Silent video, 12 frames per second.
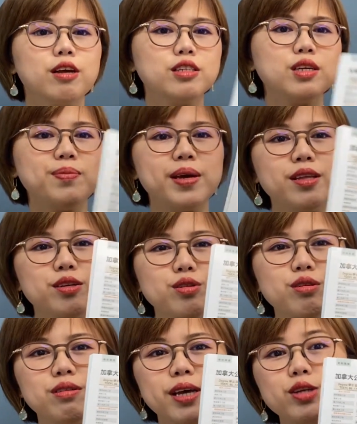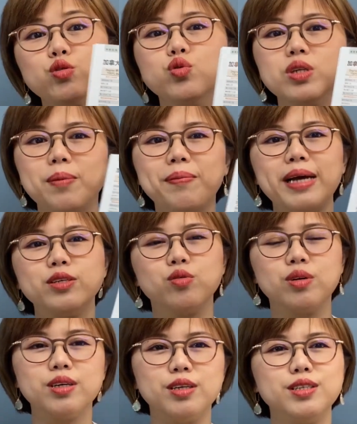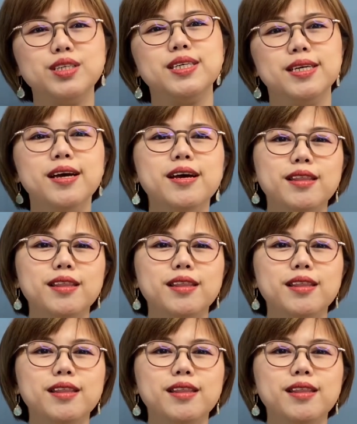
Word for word: 然后这边呢就有列出上百种科系，